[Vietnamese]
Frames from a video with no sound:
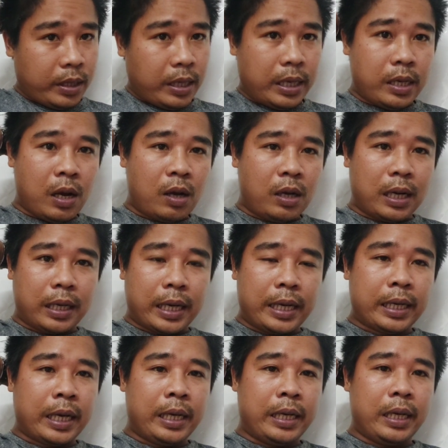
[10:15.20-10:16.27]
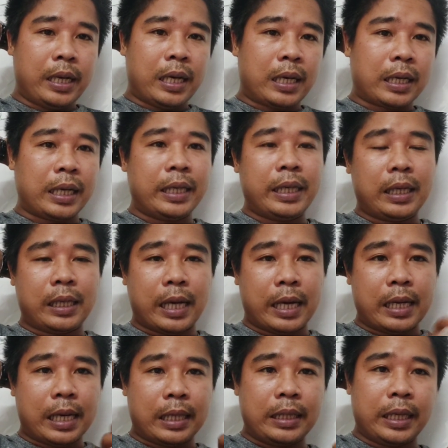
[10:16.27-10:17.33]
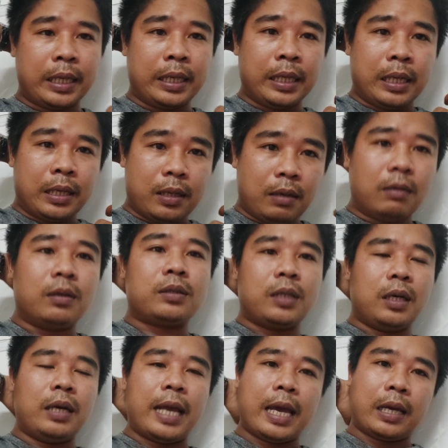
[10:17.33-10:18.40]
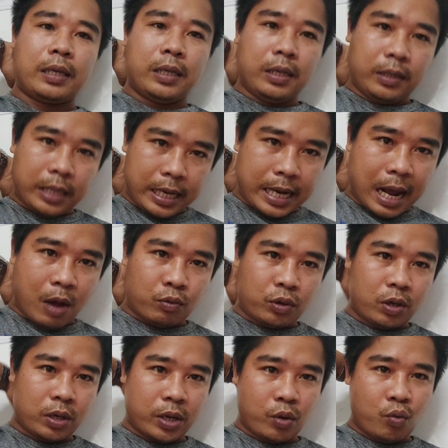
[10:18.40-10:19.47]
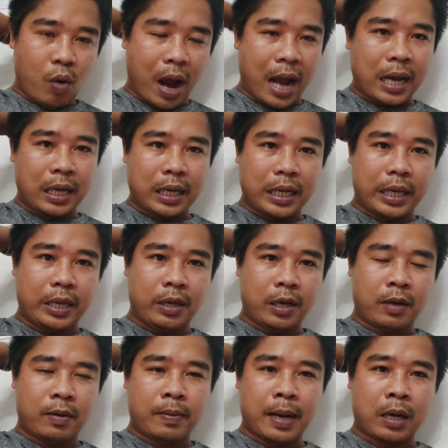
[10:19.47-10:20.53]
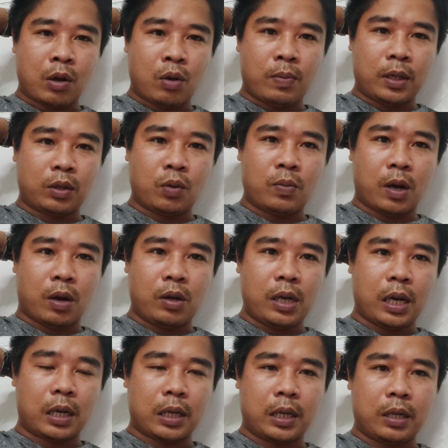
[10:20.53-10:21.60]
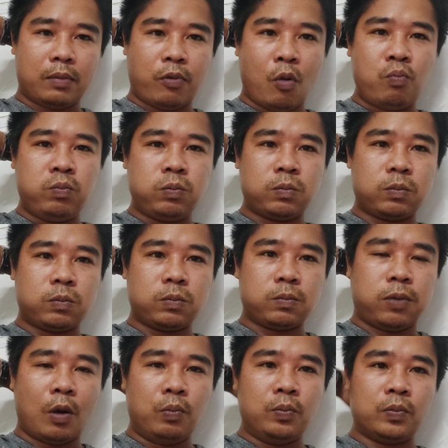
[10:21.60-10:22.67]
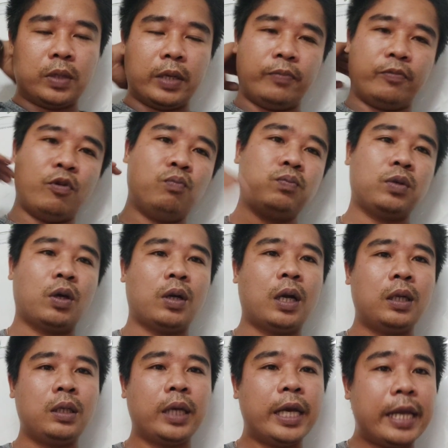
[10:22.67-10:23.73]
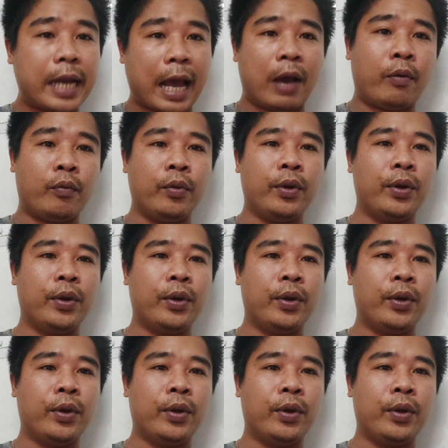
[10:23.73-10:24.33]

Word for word: thì đó là cái cái ờ, cái vấn đề là gì ngừa sơ đen như thế nào cho nó hiệu quả thì ờ, bà con mình cũng hỏi là phun phun thì phun cho đến khi nào